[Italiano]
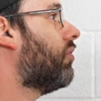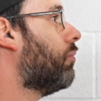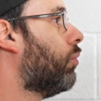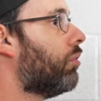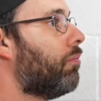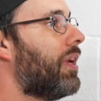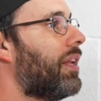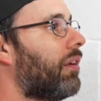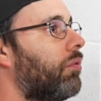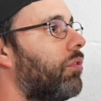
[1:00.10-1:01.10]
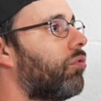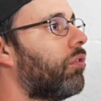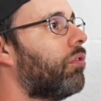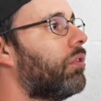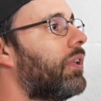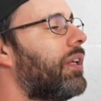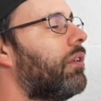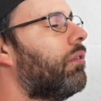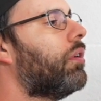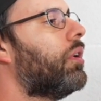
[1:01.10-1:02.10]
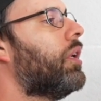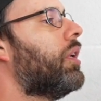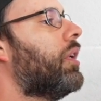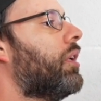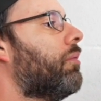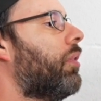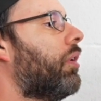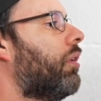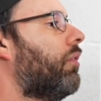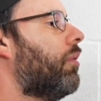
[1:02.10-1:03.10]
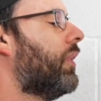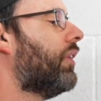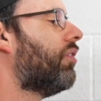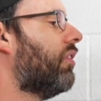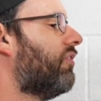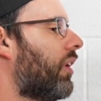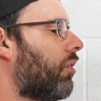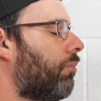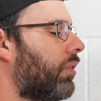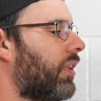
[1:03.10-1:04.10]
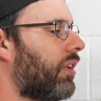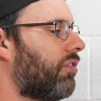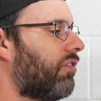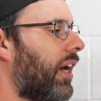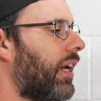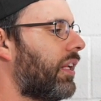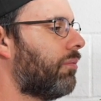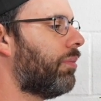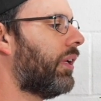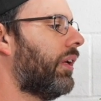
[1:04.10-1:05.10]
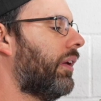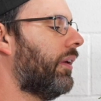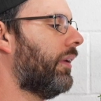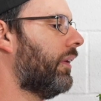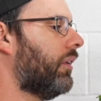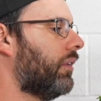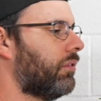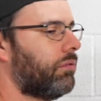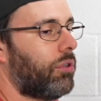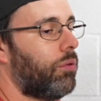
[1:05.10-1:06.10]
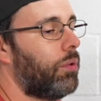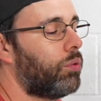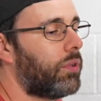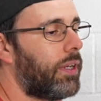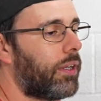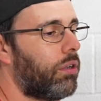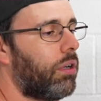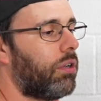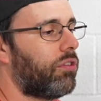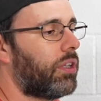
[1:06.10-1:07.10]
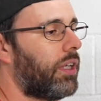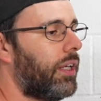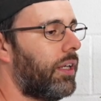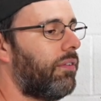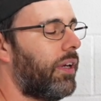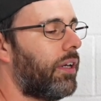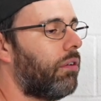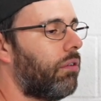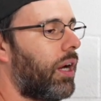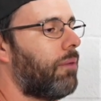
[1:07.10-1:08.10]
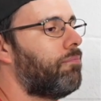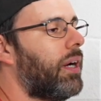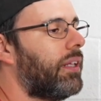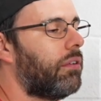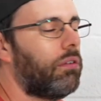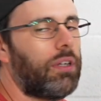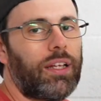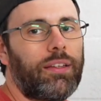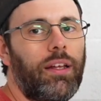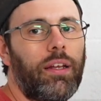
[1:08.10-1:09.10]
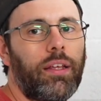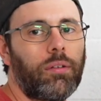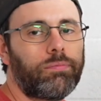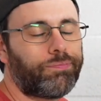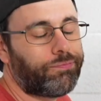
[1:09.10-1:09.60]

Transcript: sta molto bene, quindi sono contento però ovviamente c'è da fare un po' di restyling perché come tutte le cose che vengono abbandonate lì